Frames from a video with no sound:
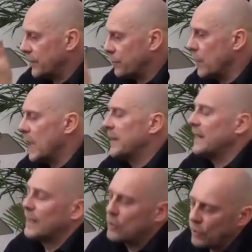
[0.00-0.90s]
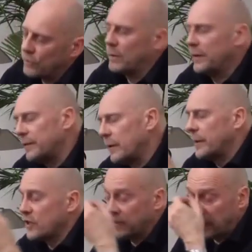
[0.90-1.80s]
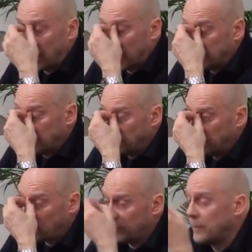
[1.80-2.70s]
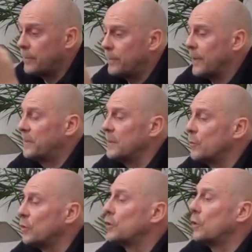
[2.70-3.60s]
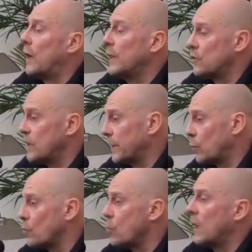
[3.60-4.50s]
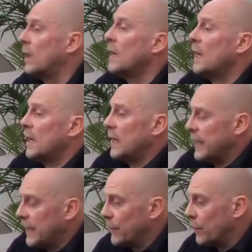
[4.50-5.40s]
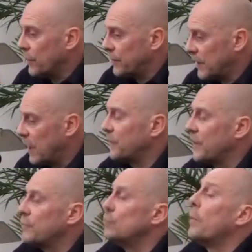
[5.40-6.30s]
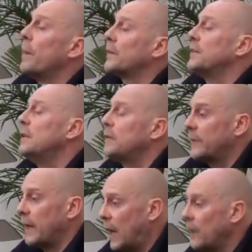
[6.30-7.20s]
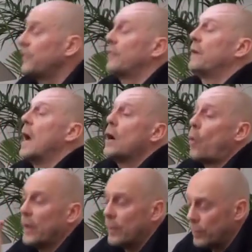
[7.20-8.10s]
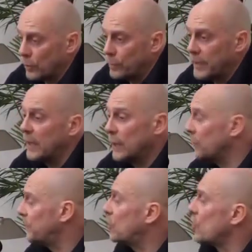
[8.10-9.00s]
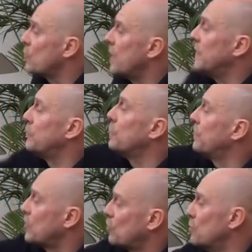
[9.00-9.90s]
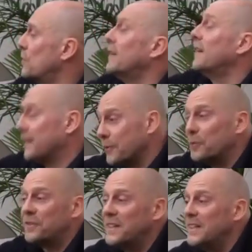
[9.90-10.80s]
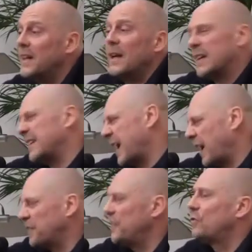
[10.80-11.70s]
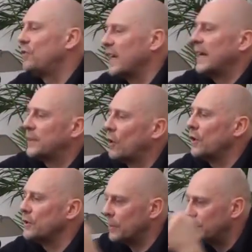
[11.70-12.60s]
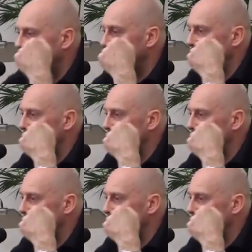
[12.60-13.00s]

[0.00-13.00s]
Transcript: voués à la délinquance, soi-disant, machin, etc., qui te disent je viens de passer mon doctorat de je sais pas trop quoi, et euh, c'est grâce à vous en partie, etc. Ça fait incroyablement de bien. Et aussi quand je vois des vieux fachos aussi qui étaient racistes jusqu'à la trogne, bien